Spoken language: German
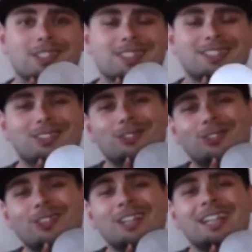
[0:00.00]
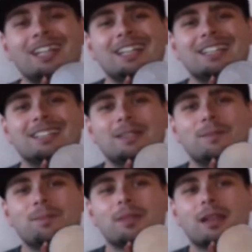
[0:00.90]
Wasserkühlung,
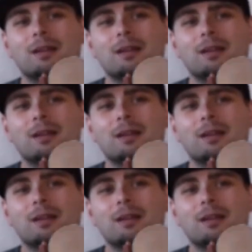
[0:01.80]
ähm,